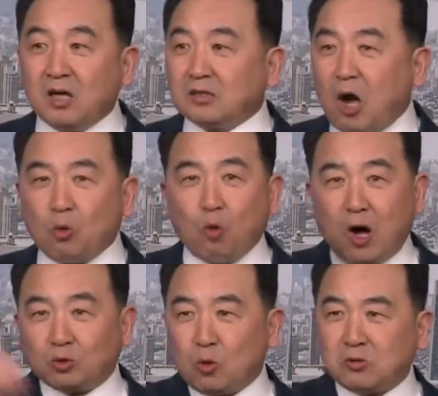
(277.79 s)
到
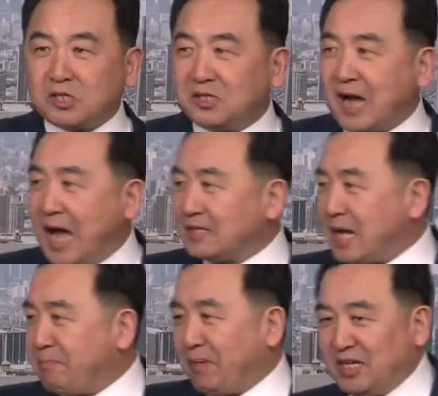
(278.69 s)
广东视察，
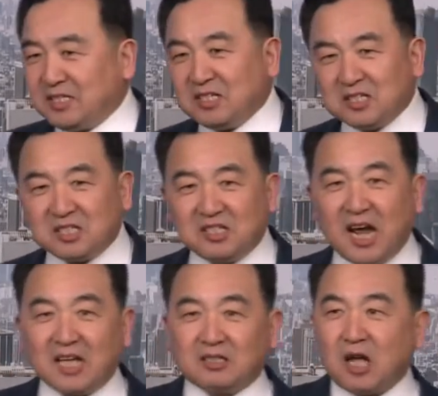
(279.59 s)
在北京视
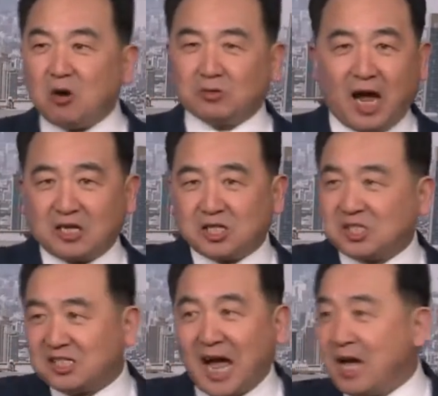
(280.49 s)
察，到哪
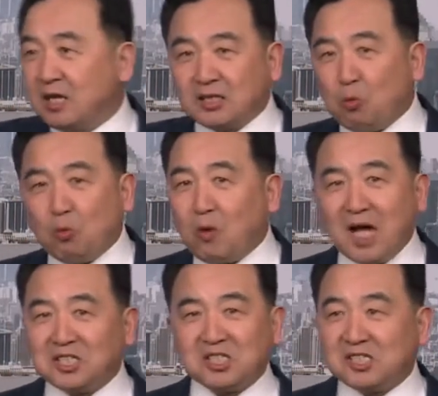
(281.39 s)
视察？到武
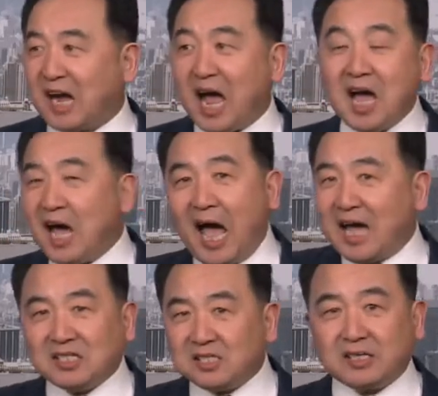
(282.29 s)
汉视察，
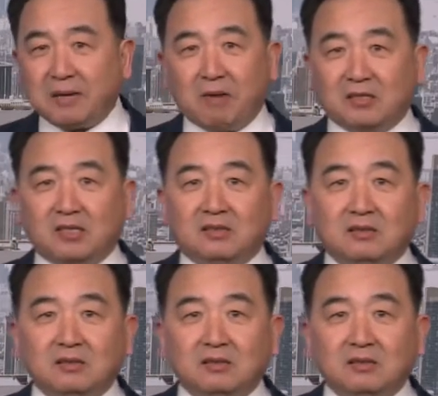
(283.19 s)
还是这帮人。